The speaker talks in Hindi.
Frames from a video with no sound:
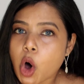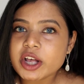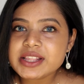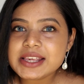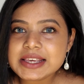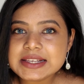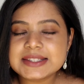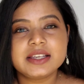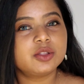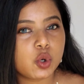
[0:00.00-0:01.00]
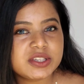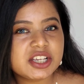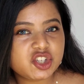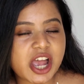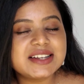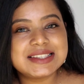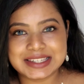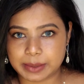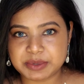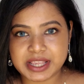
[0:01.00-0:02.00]
बहुत ही ईजी दो से चार
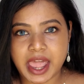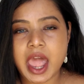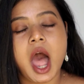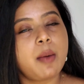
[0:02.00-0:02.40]
स्टेप्स हैं